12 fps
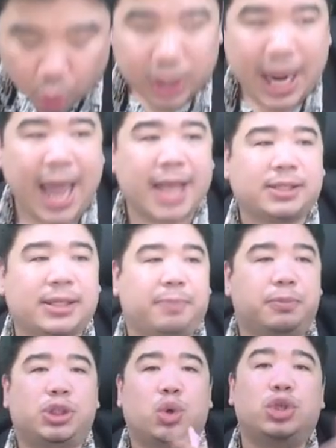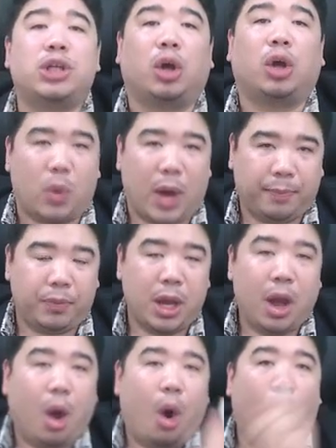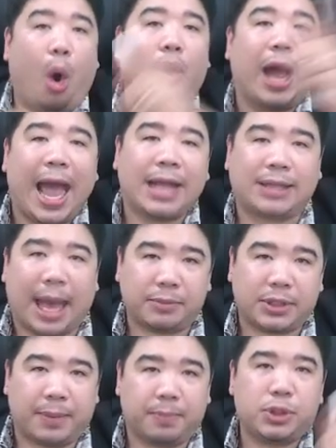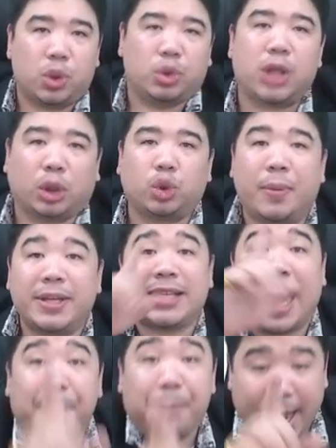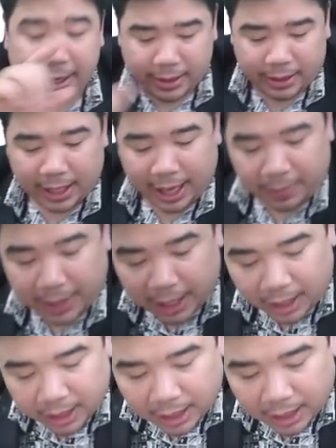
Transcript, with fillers: ณ50องตัว6 5 30องตัวเป็น3,000นะครับนะ